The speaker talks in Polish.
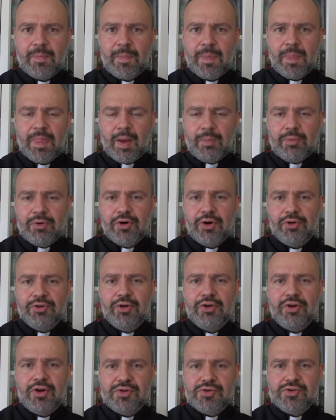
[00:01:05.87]

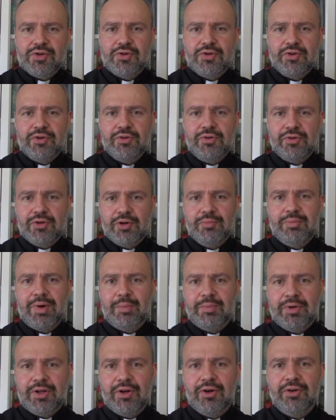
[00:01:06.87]
Nabuchodonozor, król
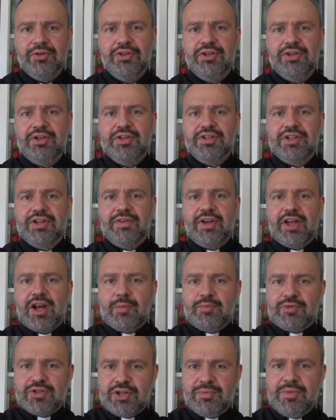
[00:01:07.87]
Babilonii, zawiera
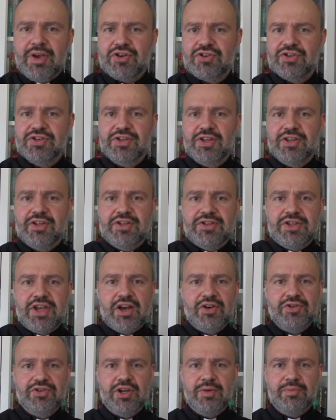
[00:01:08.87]
przymierze z
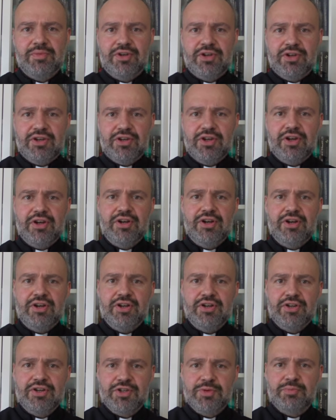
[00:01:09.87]
Sedycjaszem i
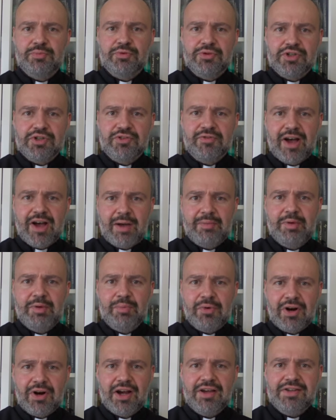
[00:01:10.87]
z bóstwami
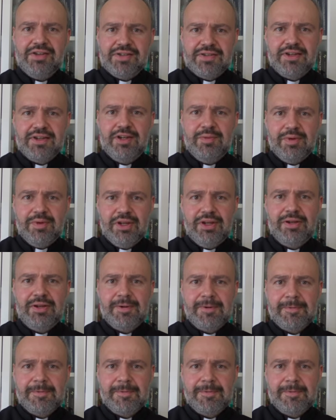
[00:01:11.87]
pogańskimi,